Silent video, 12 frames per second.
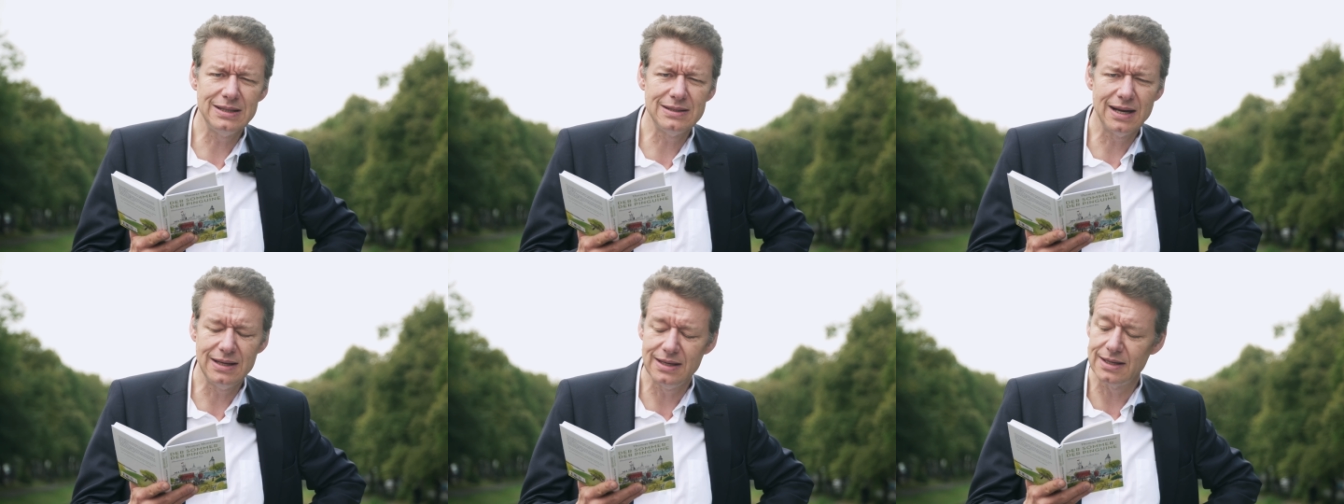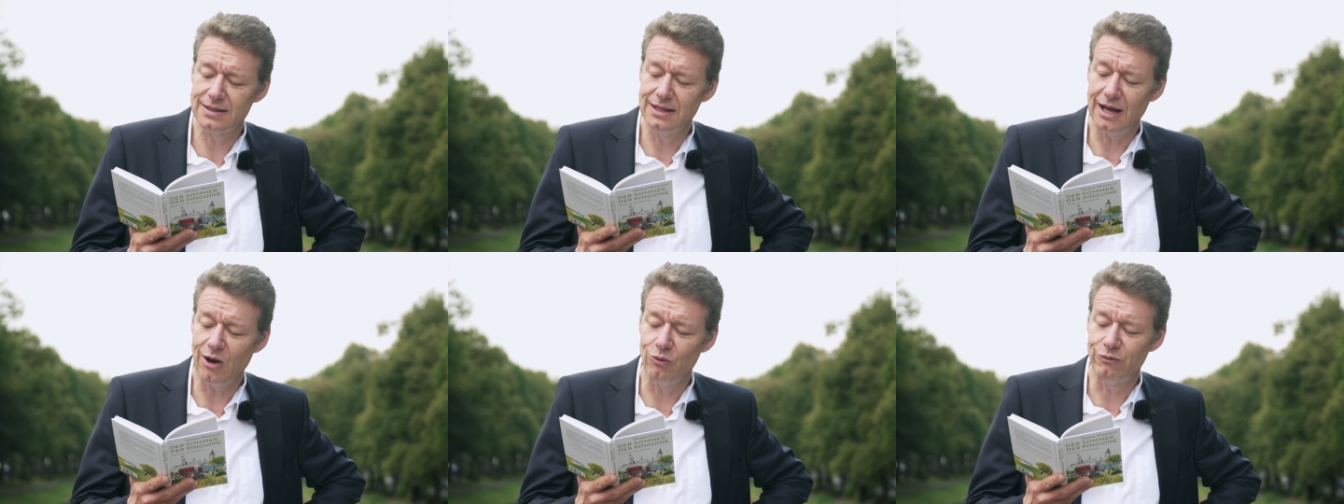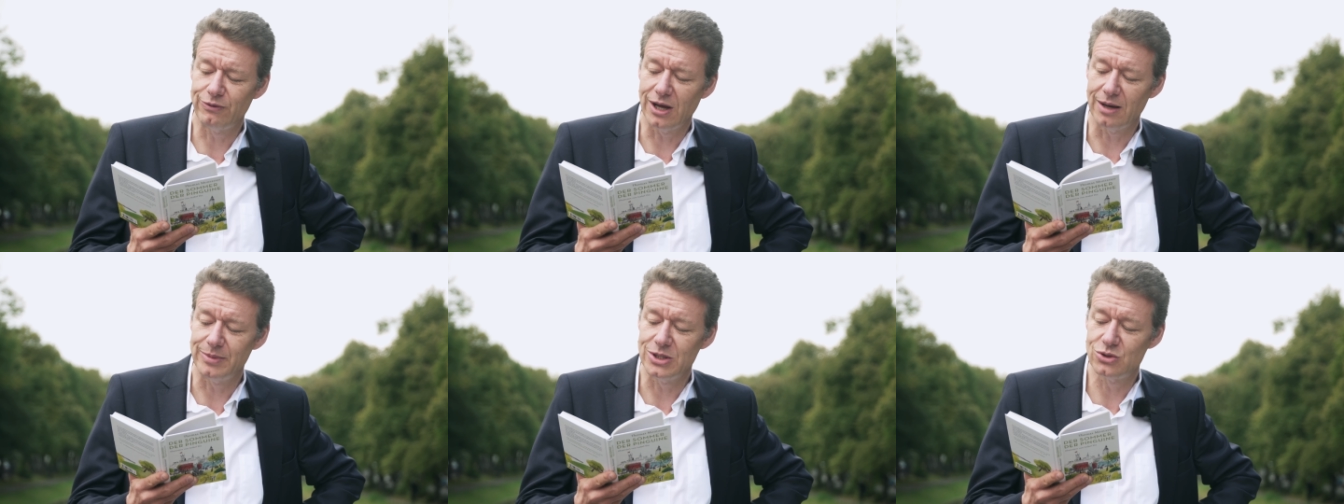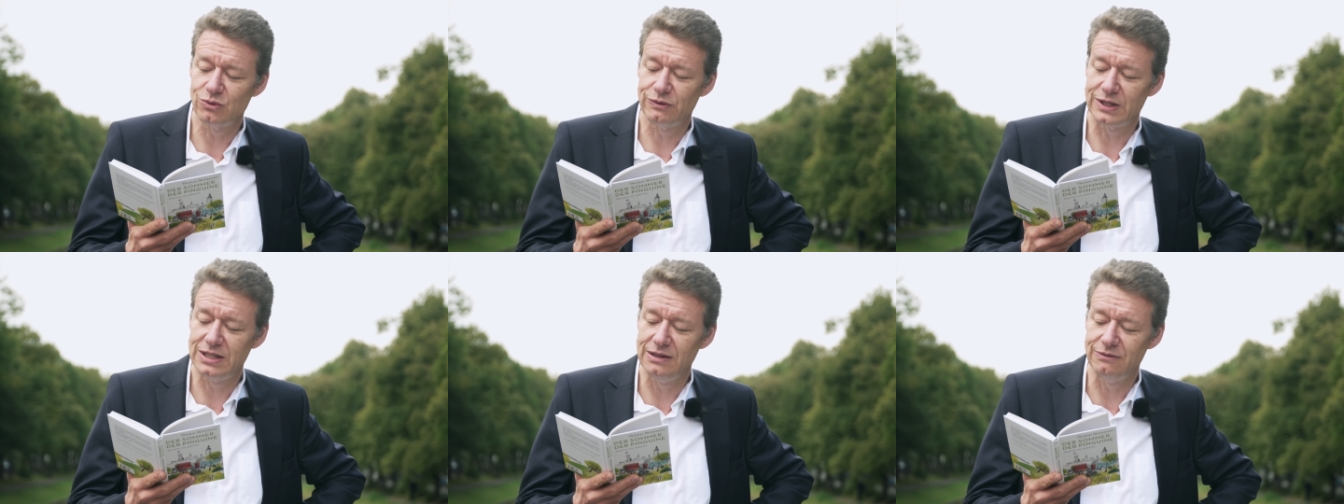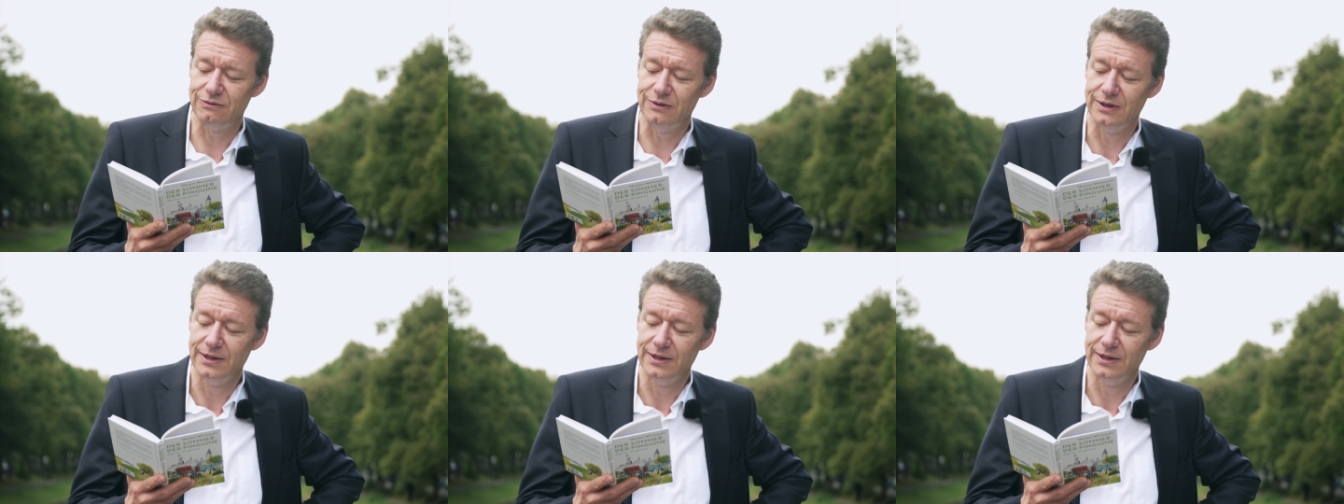detaillierten Aufnahmen zu vertiefen.